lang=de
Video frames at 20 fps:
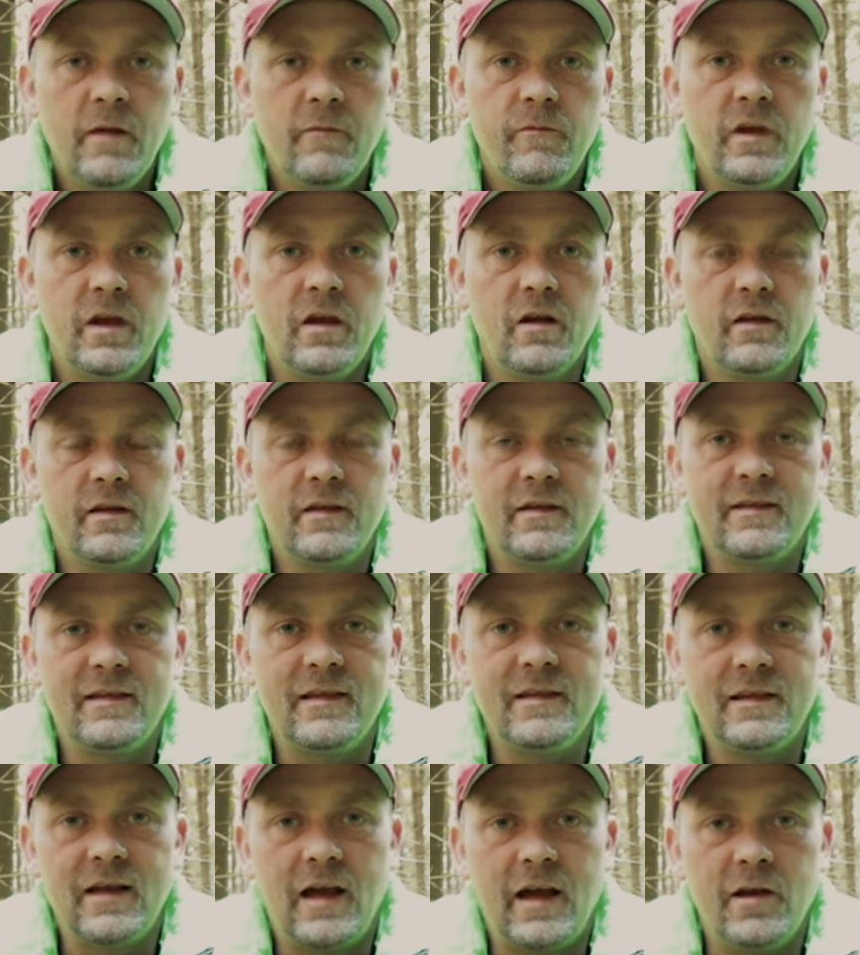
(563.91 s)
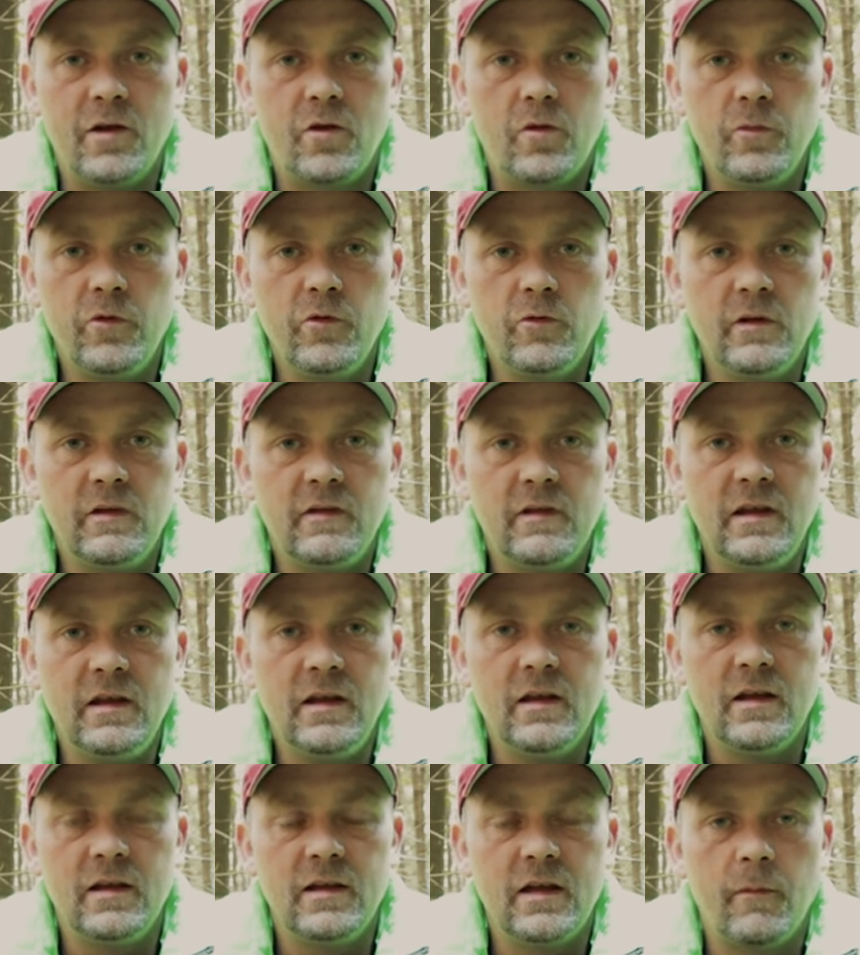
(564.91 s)
Wir sind eine
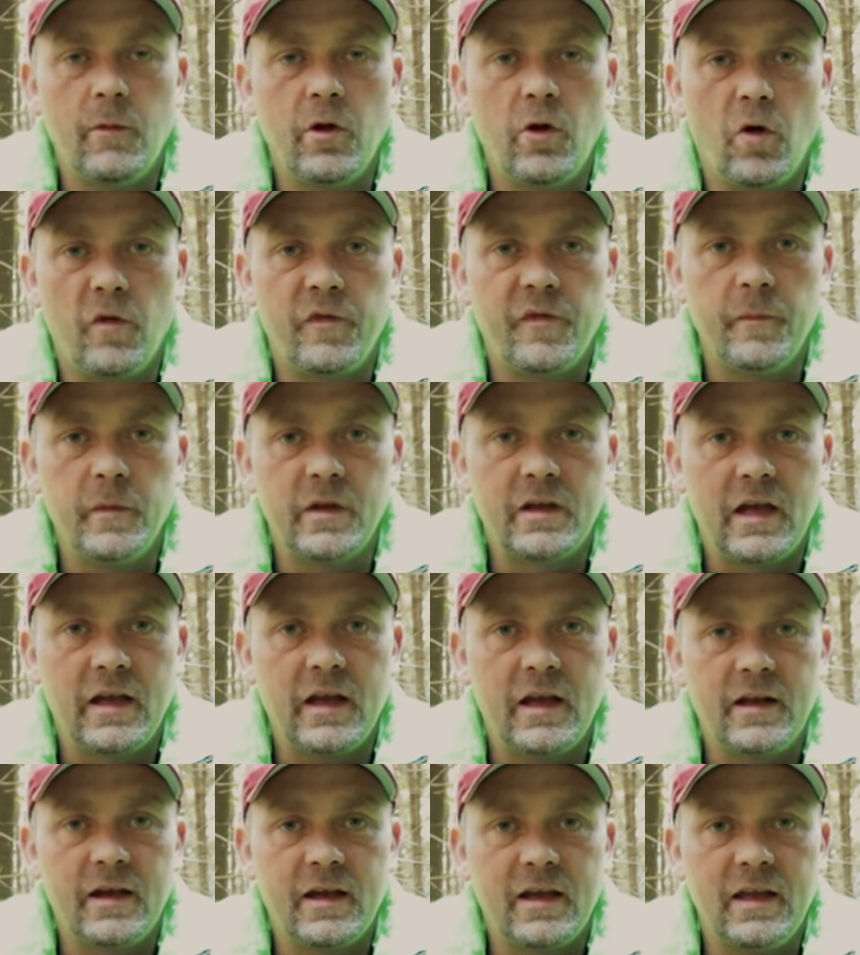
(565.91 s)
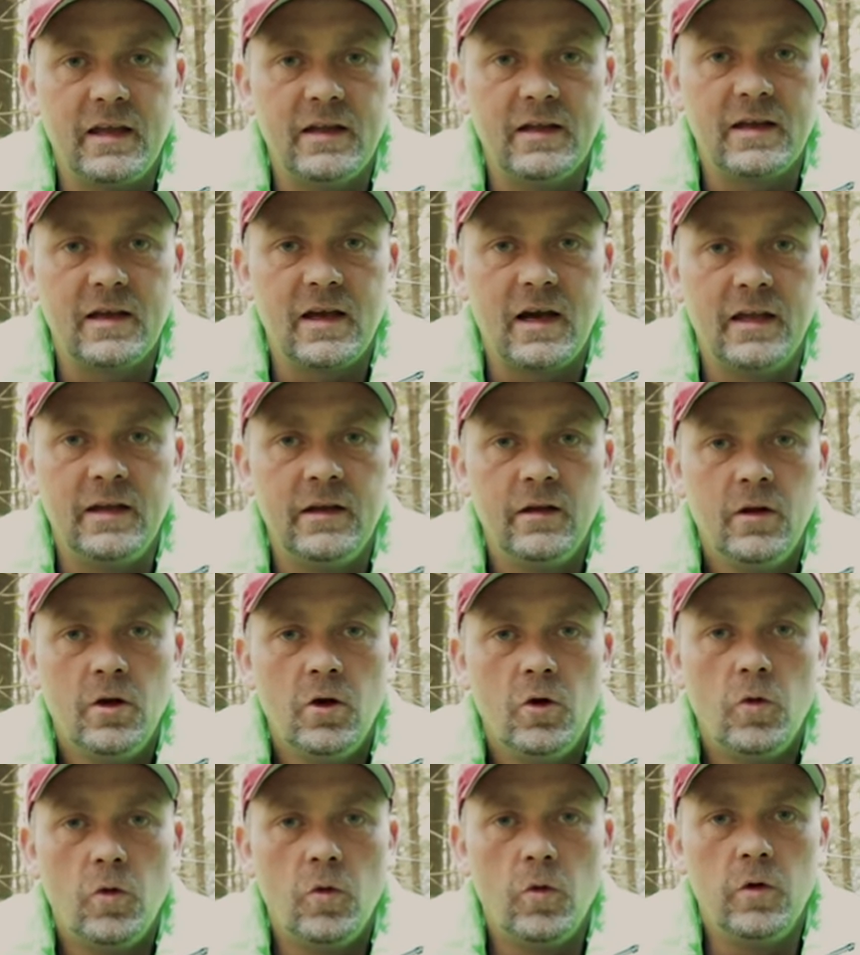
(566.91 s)
Community, in der man offen miteinander reden kann
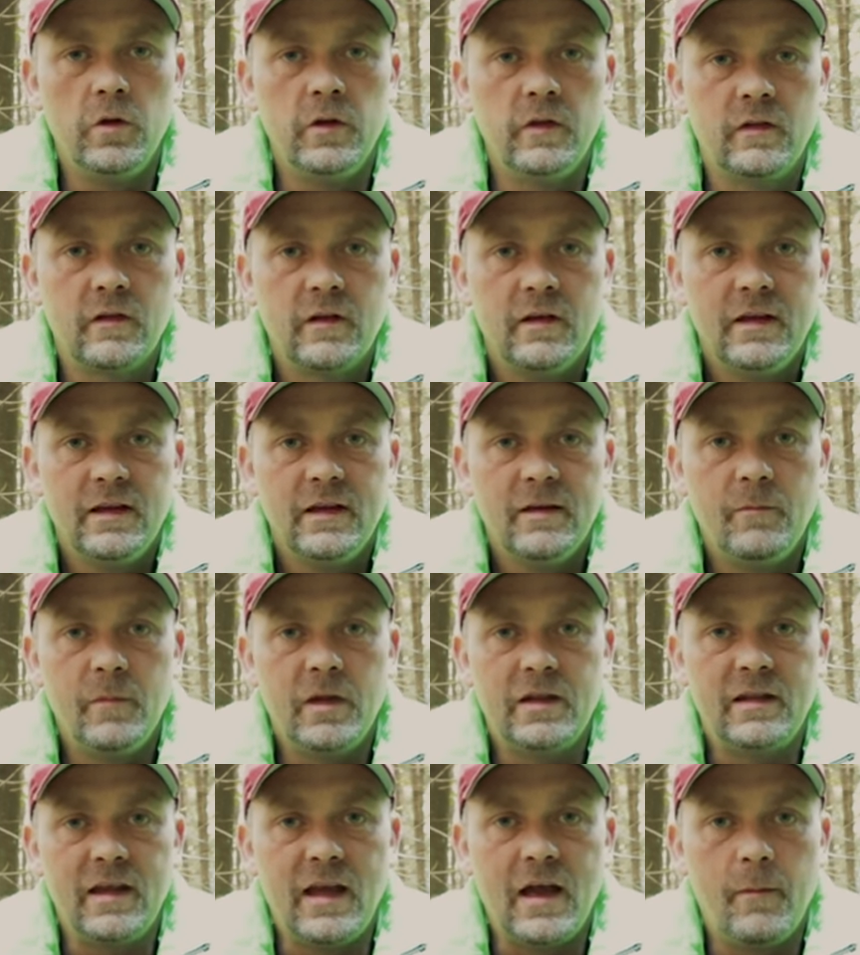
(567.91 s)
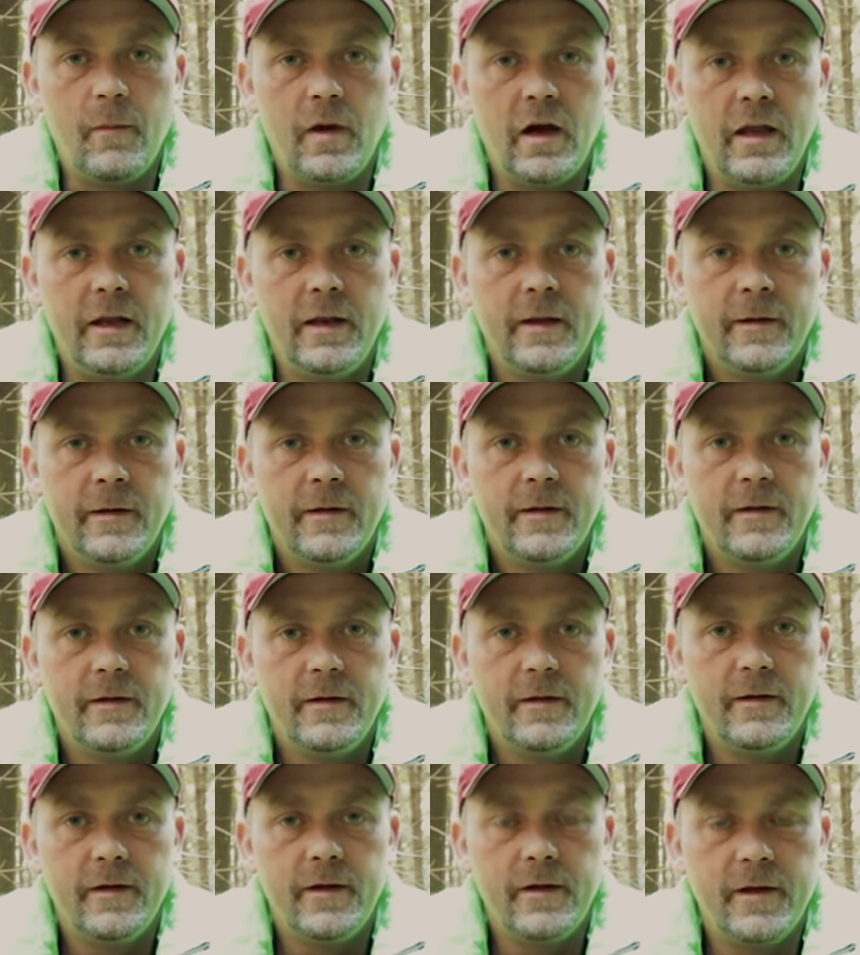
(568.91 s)
und mit der man
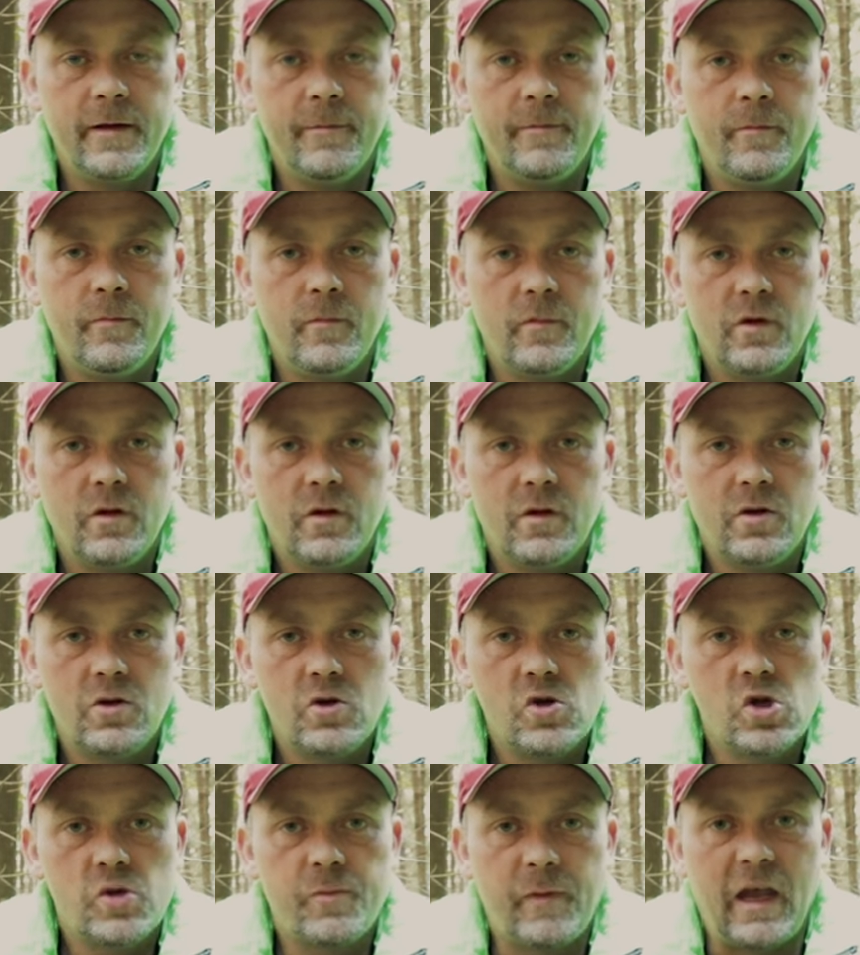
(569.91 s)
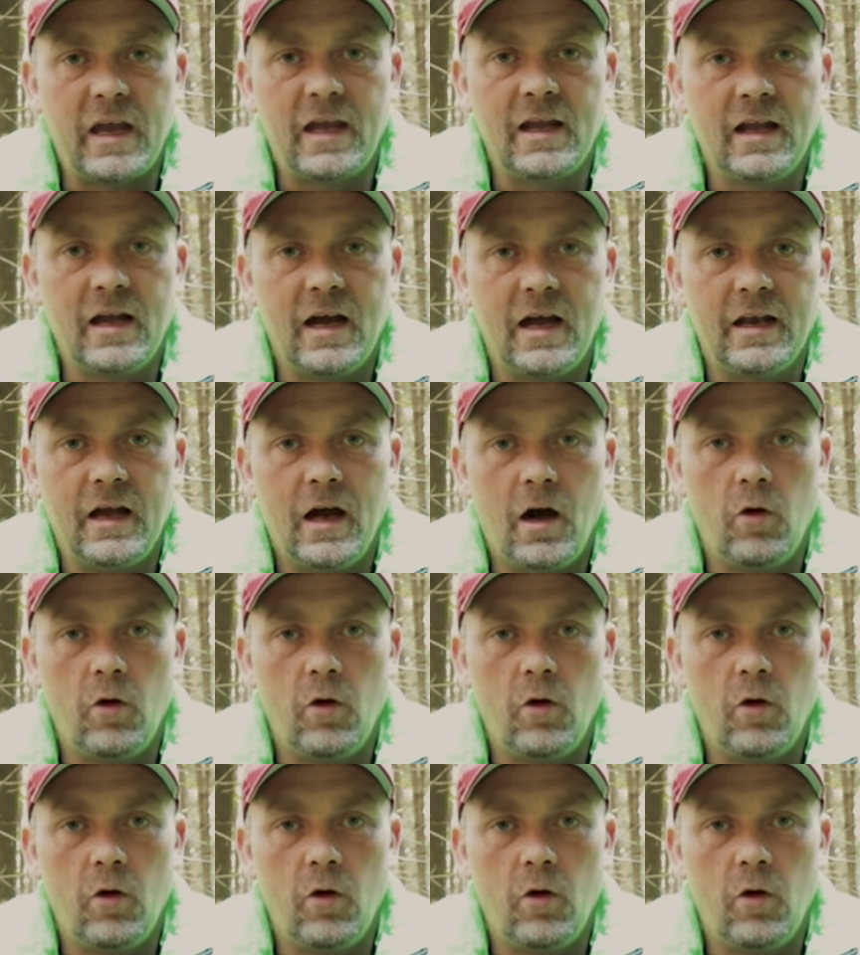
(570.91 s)
ähm, sprechen kann.